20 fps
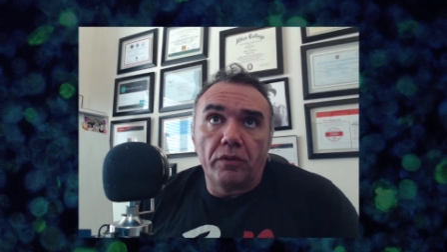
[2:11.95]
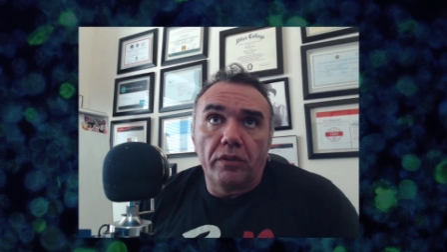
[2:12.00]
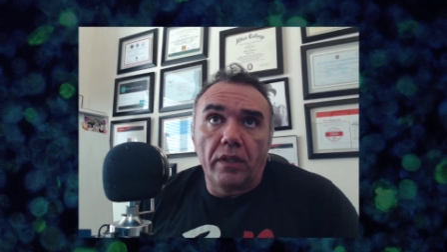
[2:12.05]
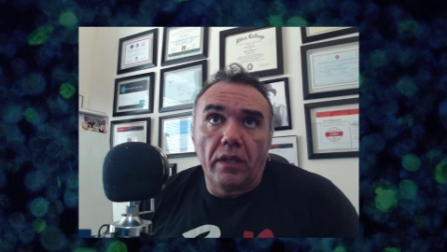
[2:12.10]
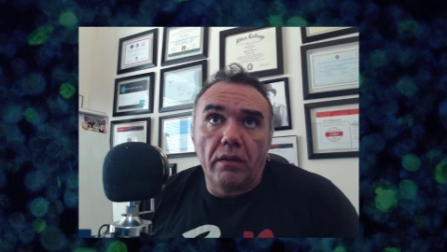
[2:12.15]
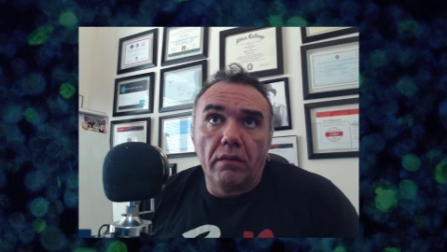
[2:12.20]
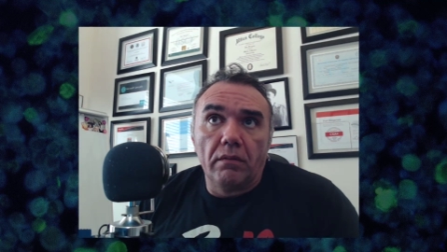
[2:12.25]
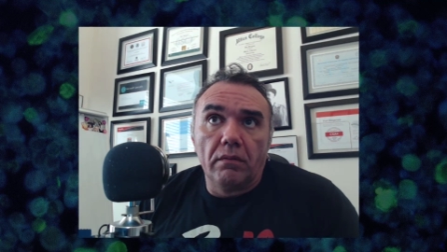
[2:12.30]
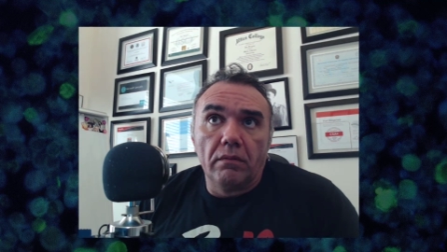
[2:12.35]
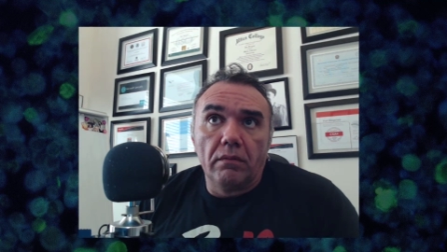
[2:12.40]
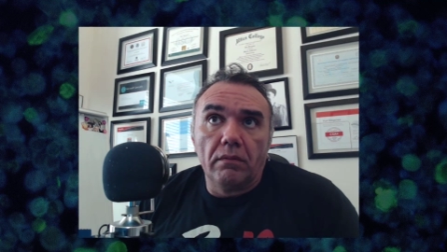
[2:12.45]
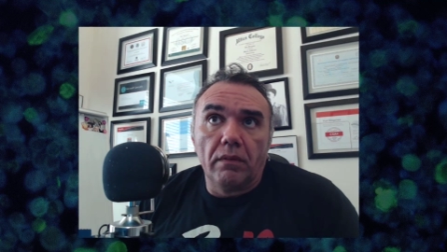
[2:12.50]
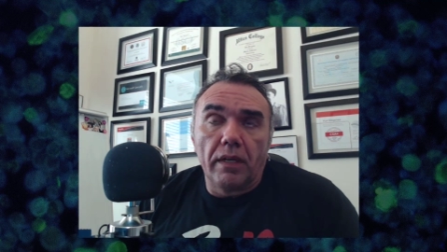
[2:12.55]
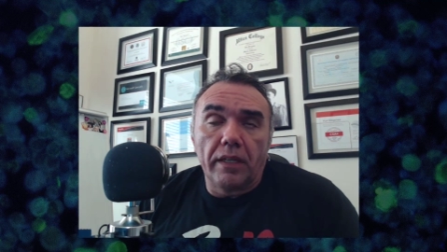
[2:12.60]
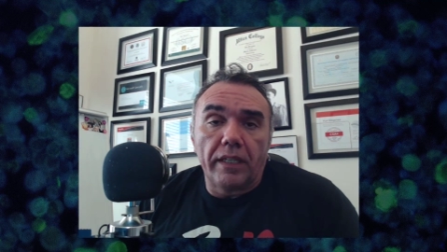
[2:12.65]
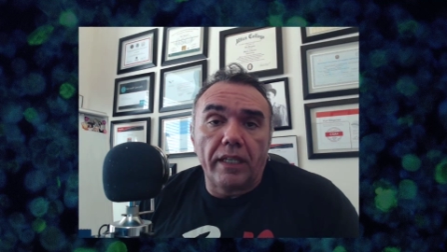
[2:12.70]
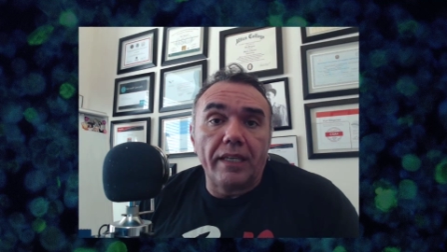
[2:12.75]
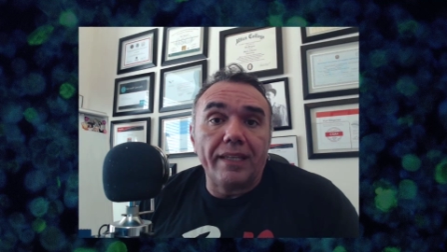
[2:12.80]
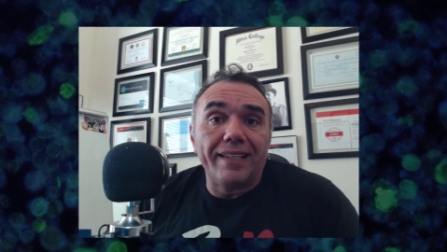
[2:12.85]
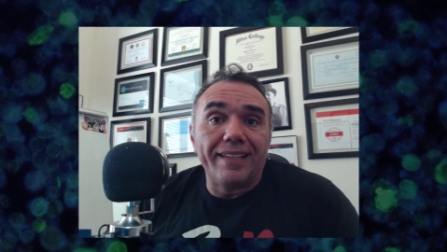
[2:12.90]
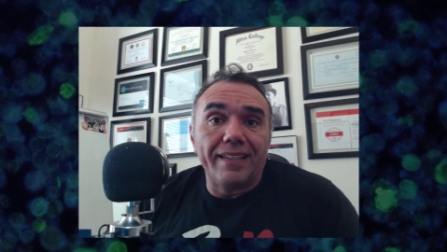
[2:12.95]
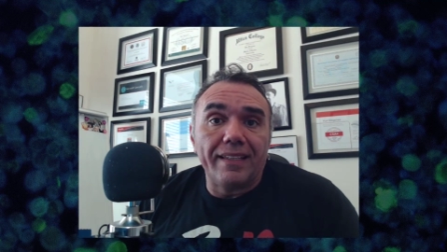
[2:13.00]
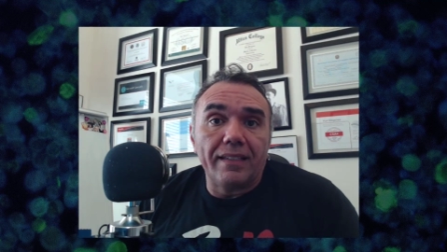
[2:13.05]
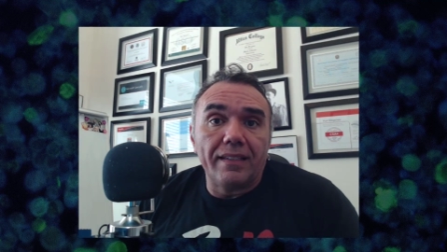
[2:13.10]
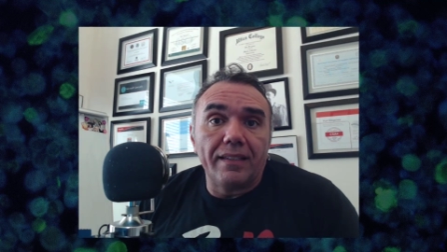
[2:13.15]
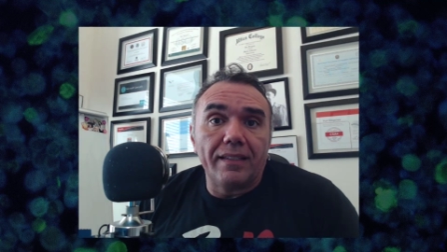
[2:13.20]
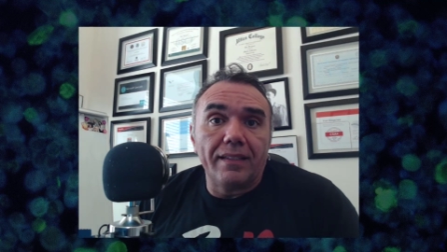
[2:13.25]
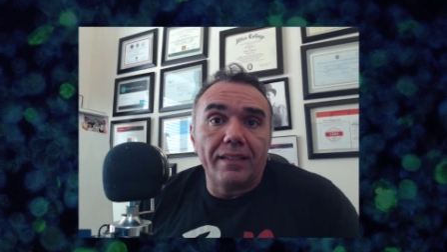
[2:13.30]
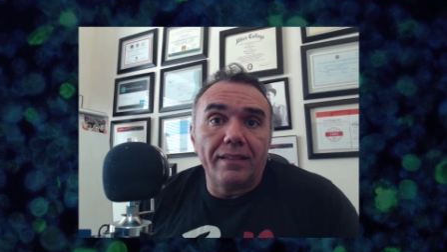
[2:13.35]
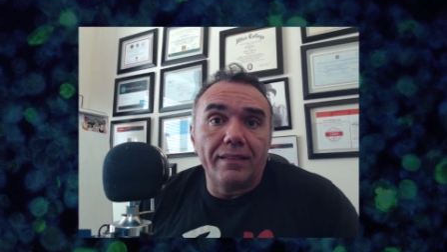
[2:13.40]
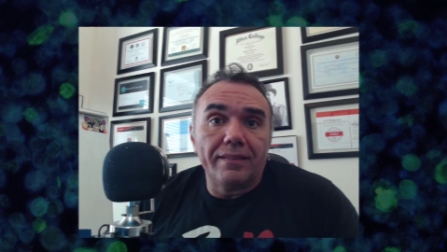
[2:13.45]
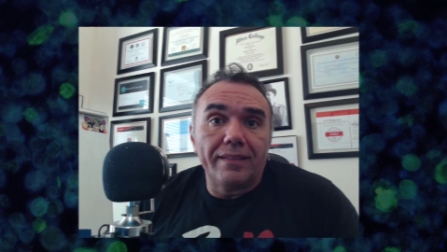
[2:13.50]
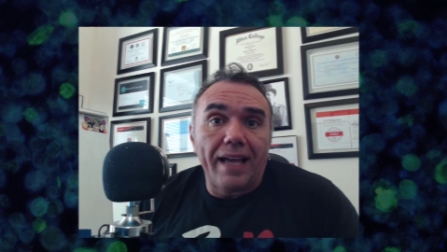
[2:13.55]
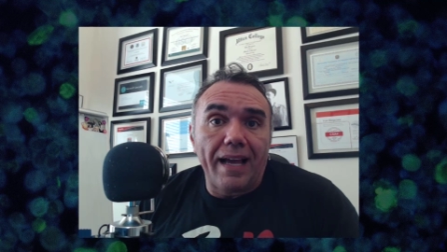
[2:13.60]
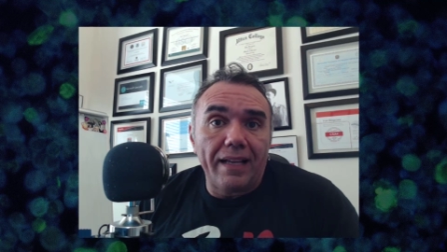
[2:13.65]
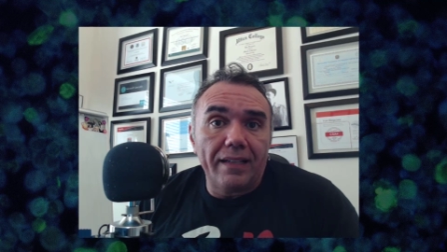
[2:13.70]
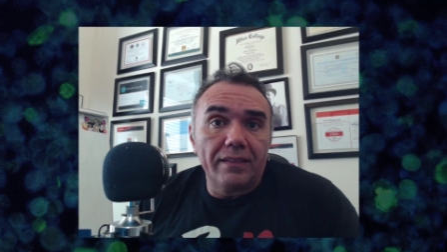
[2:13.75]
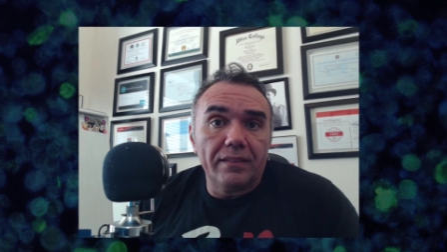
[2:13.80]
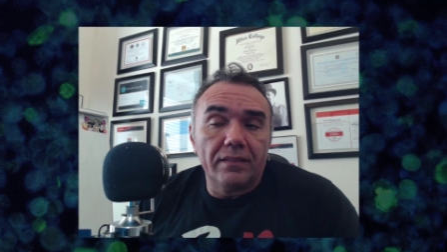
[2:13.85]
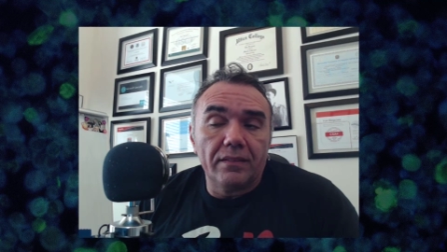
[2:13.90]
tem um aqui em
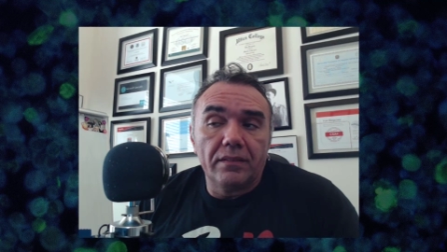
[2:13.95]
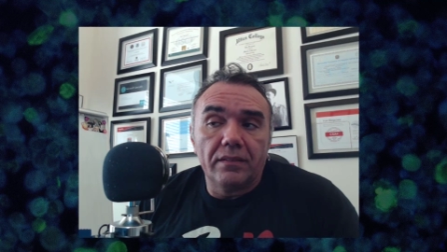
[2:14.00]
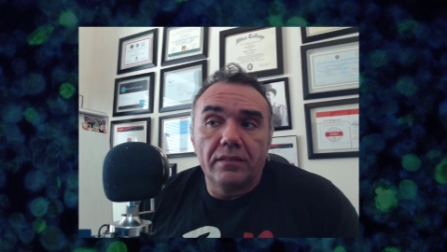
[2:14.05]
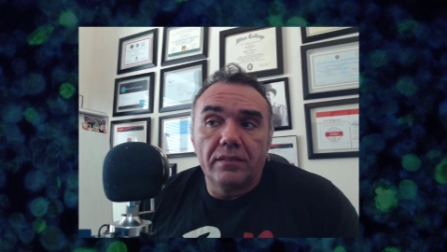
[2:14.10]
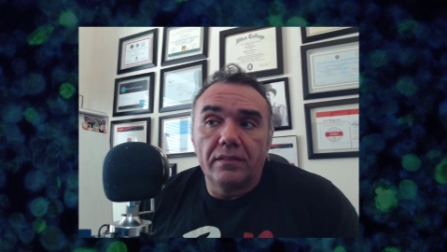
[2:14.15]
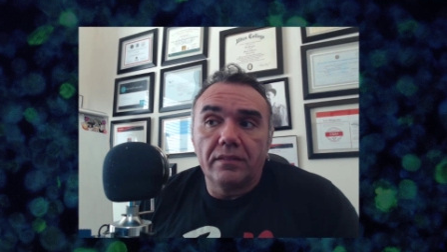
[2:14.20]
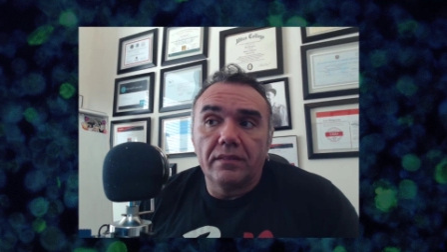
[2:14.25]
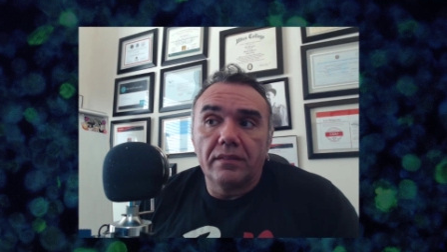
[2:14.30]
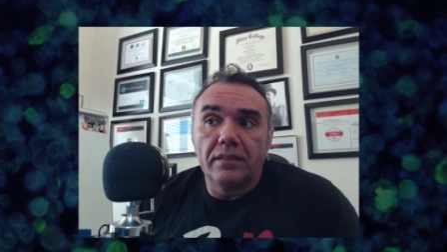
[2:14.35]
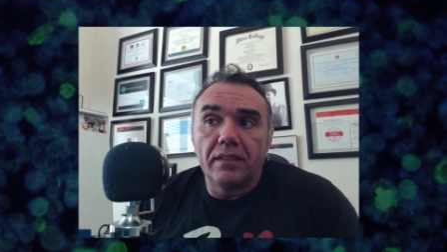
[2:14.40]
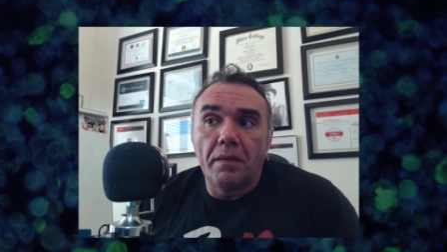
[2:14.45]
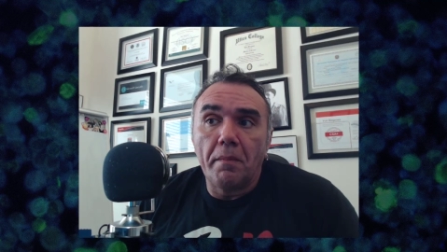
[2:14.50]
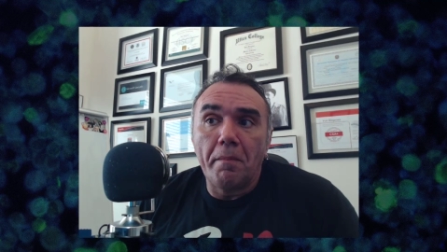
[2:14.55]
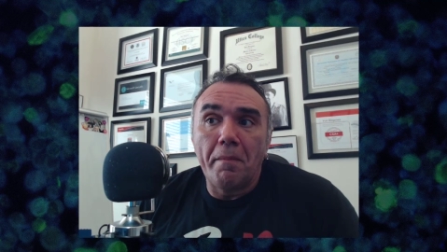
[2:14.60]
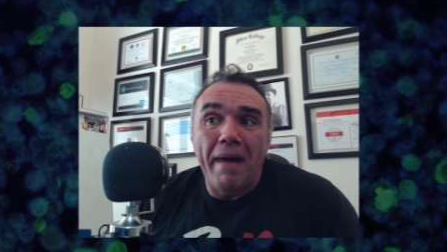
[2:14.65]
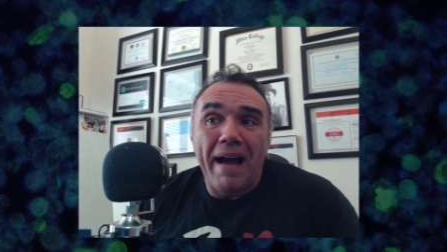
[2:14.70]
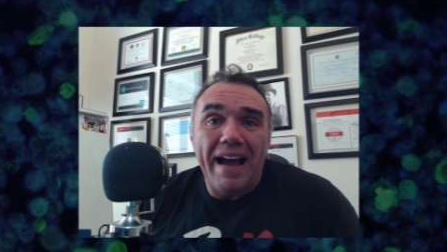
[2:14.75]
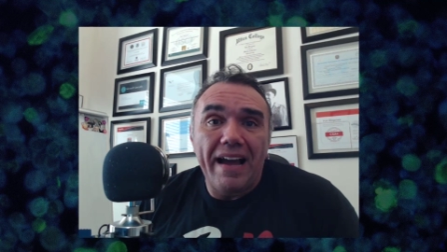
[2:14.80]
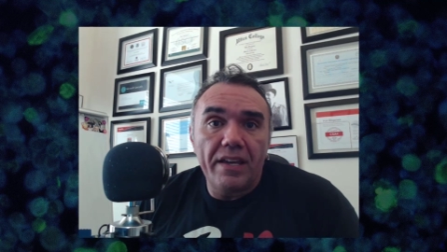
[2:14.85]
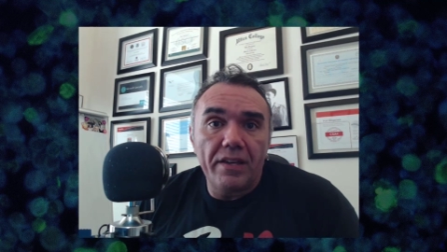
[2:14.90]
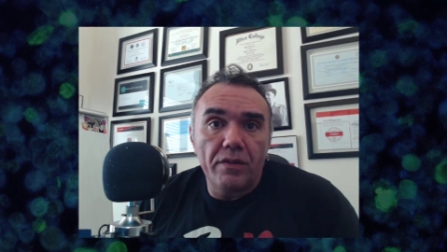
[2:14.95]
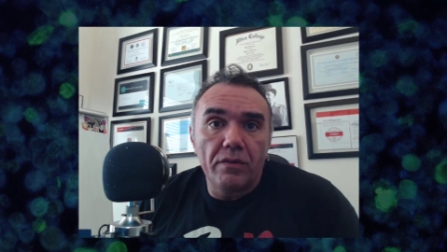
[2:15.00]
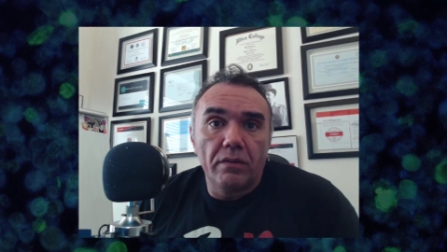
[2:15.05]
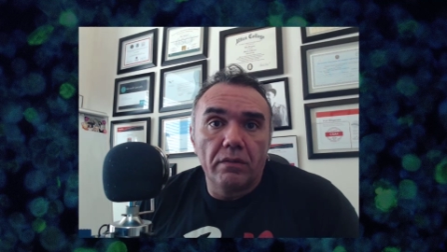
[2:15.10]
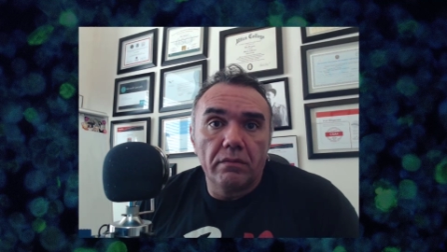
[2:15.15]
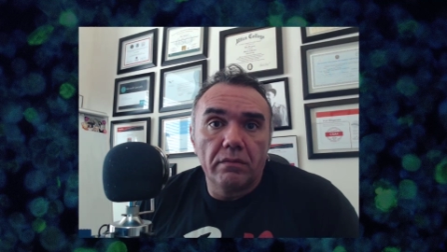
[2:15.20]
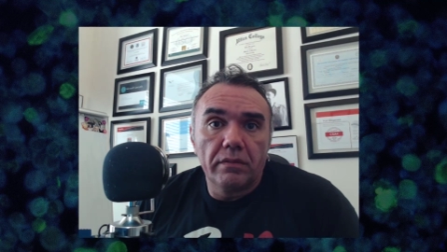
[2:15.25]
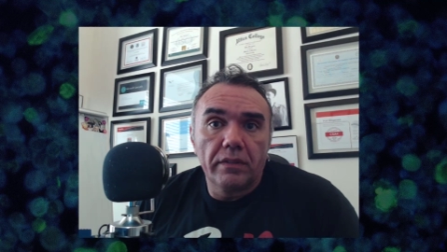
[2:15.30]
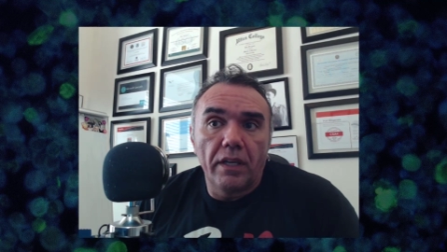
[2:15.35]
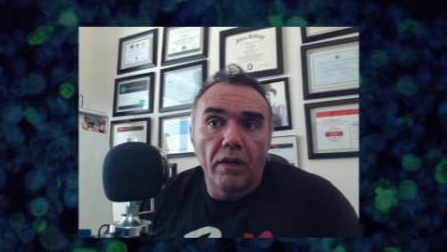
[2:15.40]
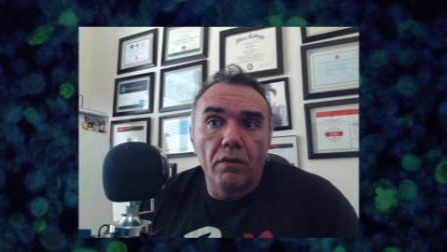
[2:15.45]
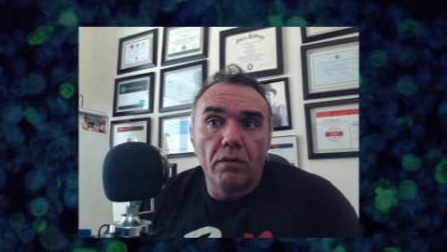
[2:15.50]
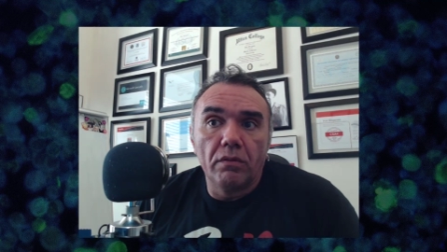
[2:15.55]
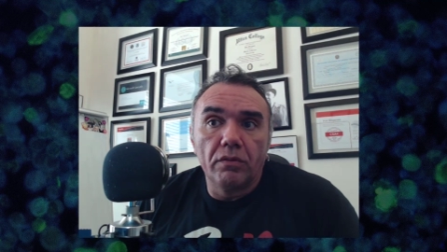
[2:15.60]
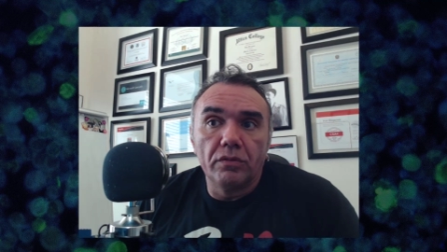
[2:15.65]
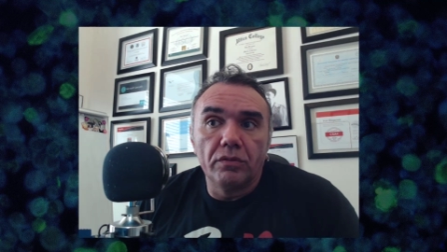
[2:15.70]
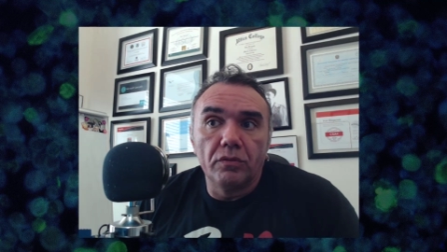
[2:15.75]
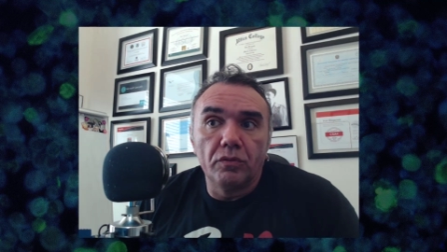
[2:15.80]
Dallas, em maio, que é o,